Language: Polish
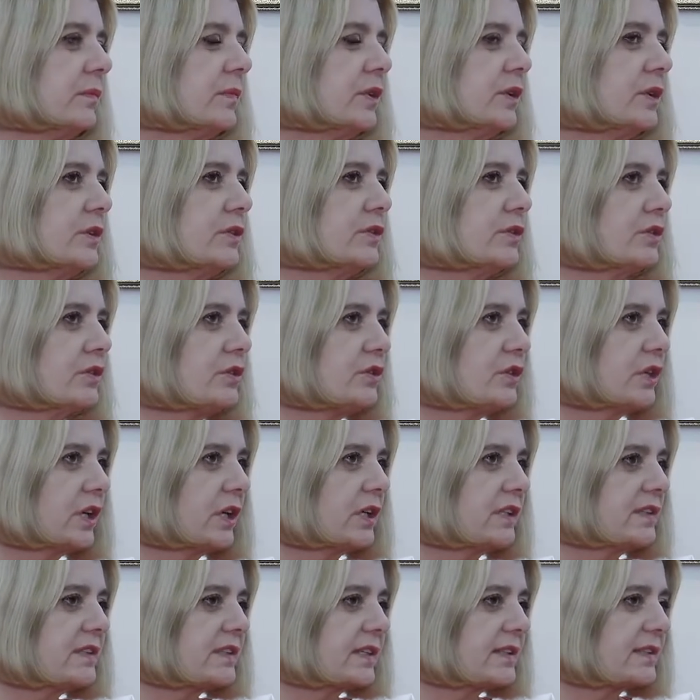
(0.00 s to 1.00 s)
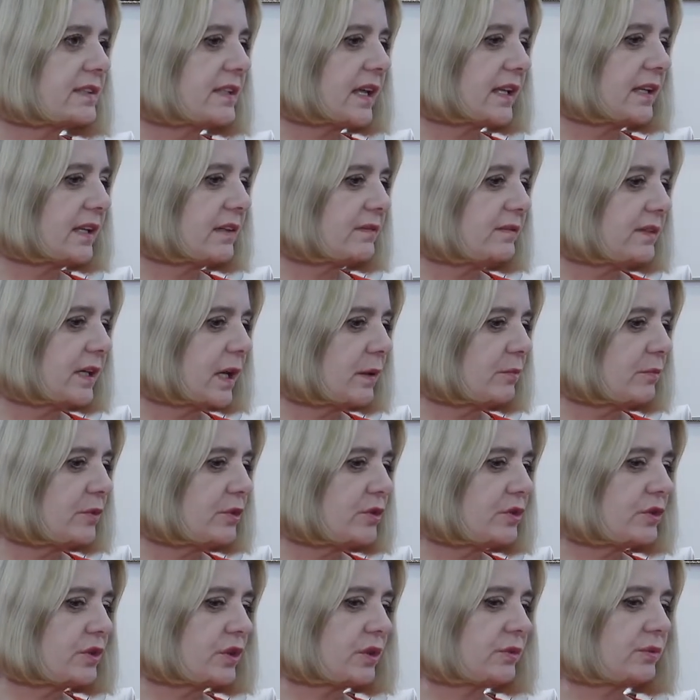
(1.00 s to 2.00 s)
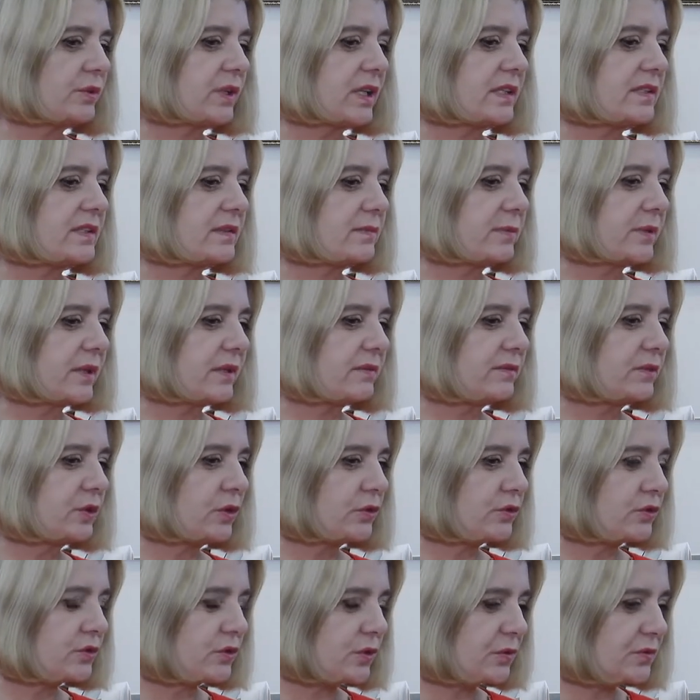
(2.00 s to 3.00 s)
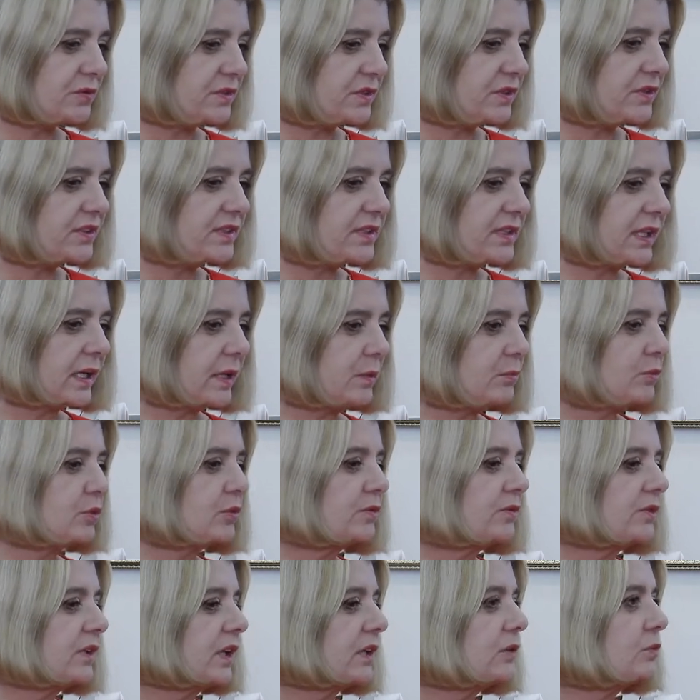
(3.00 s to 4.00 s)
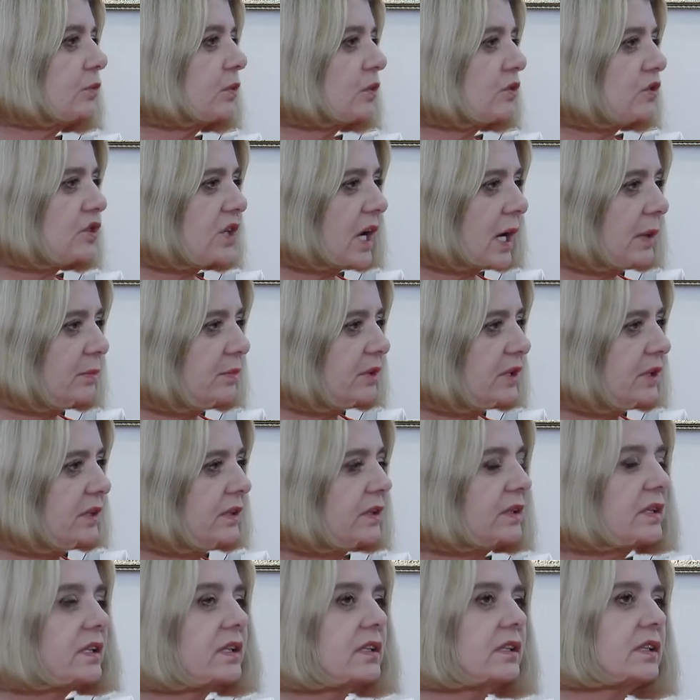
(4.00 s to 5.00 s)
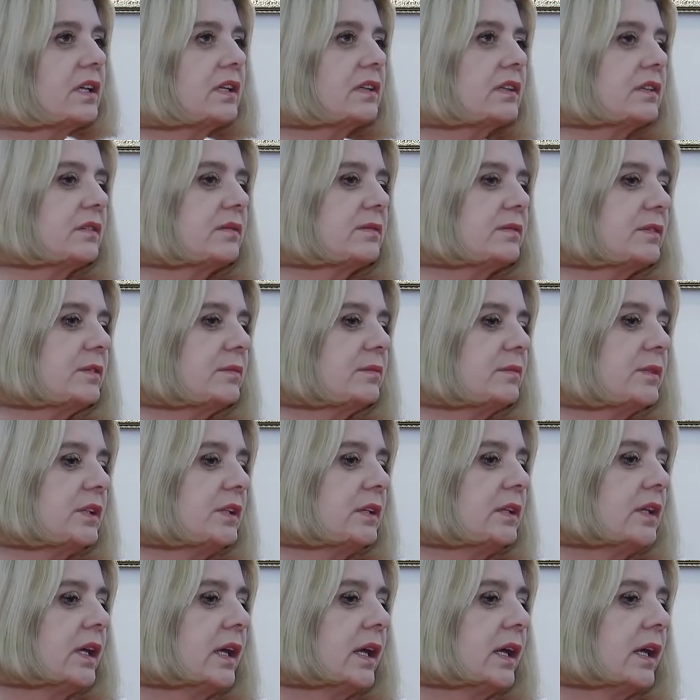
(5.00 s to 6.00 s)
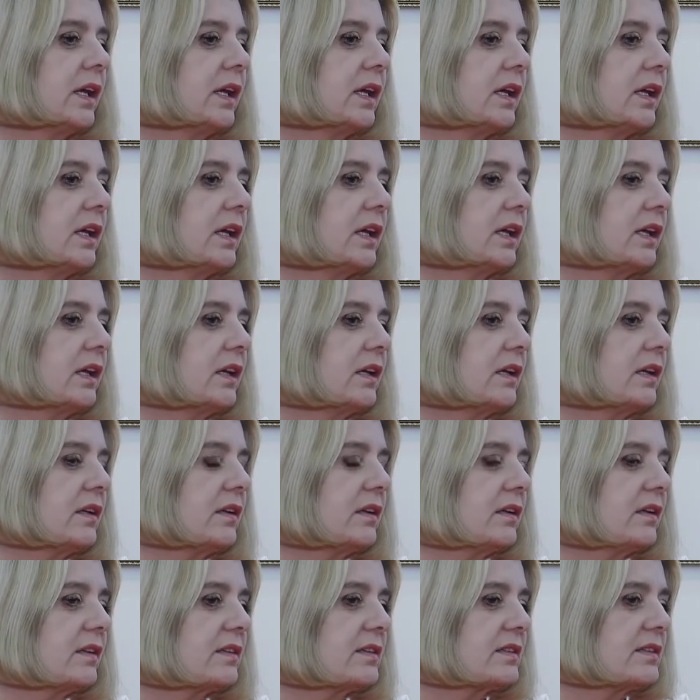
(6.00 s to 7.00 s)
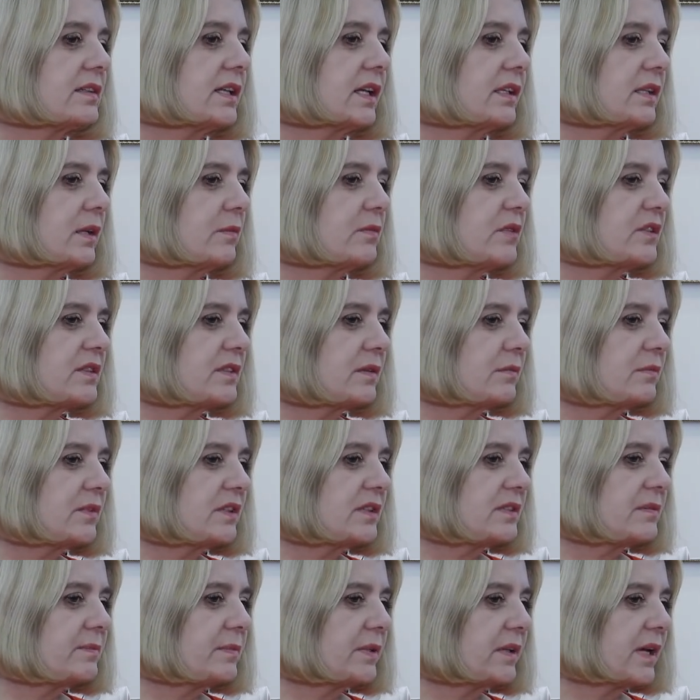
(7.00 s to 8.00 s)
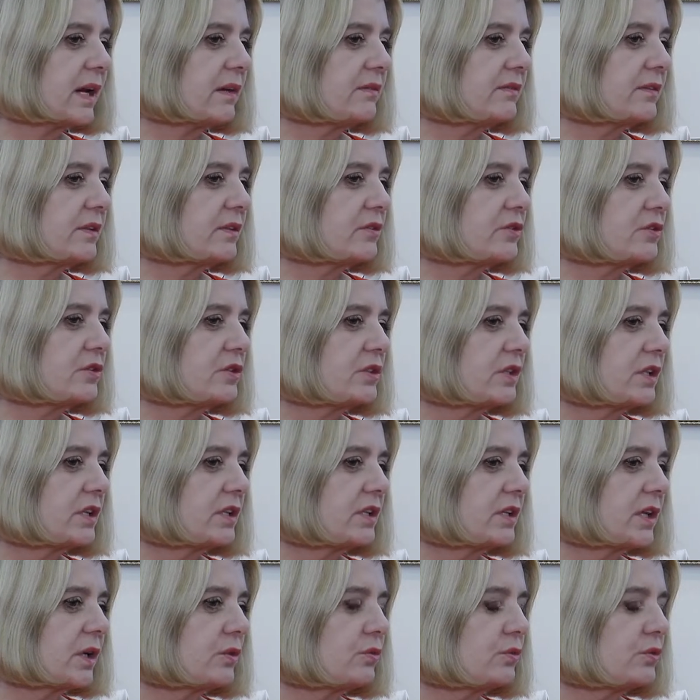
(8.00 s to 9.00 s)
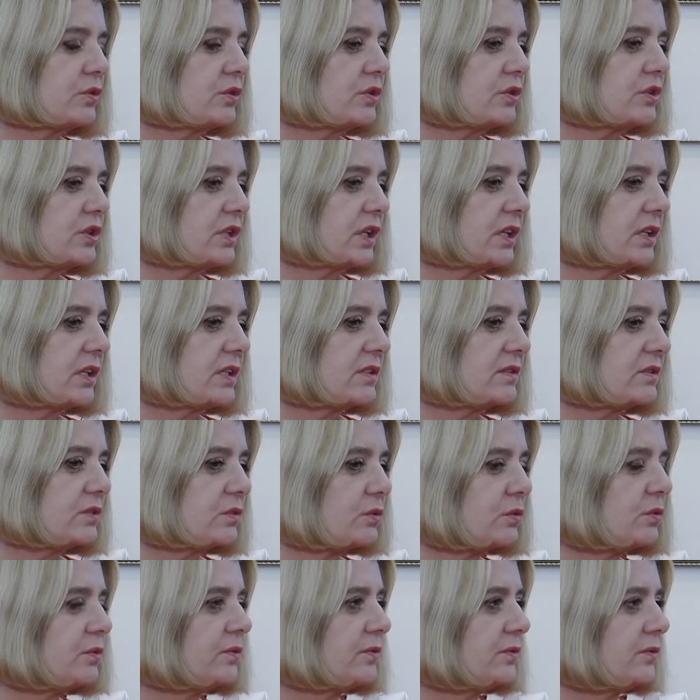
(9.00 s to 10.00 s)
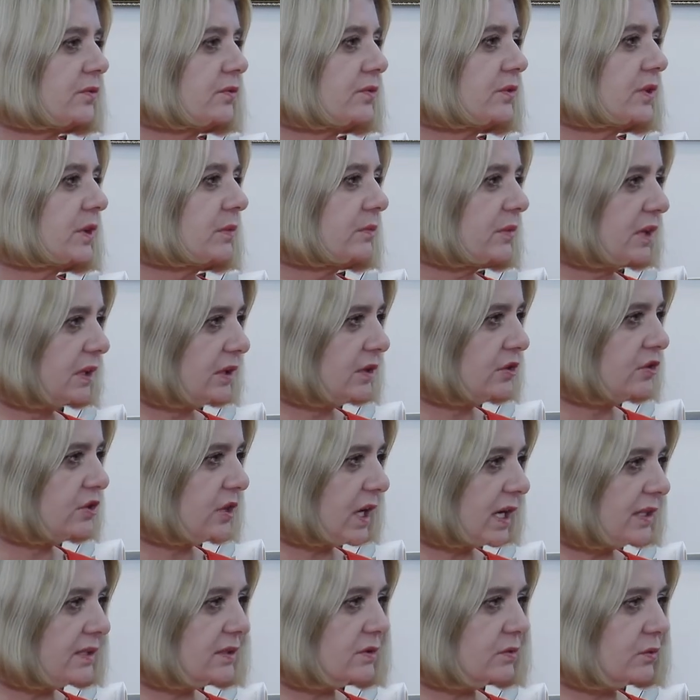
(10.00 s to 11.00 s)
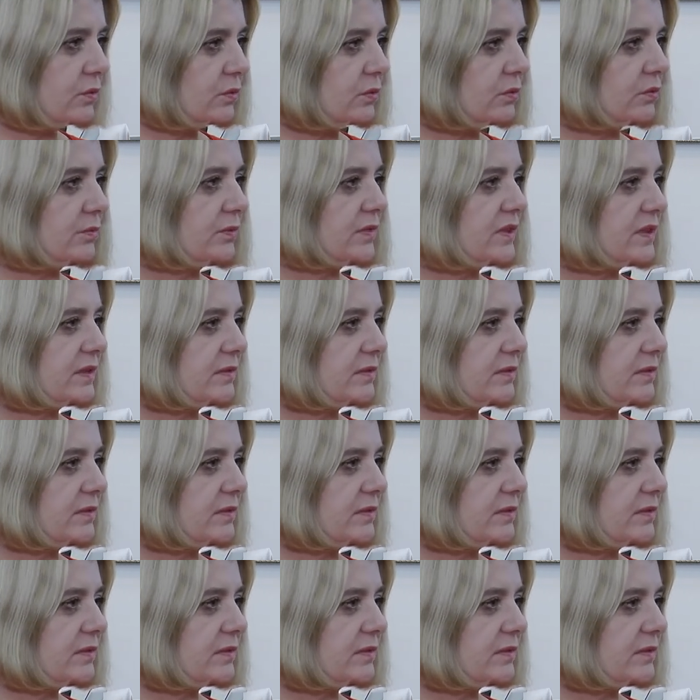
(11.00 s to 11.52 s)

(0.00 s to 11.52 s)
My dzisiaj zastanawiamy się nad sprawnością systemów, nad łączami internetowymi E, zdajemy sobie sprawę, że nauczyciele znów nie mieli czasu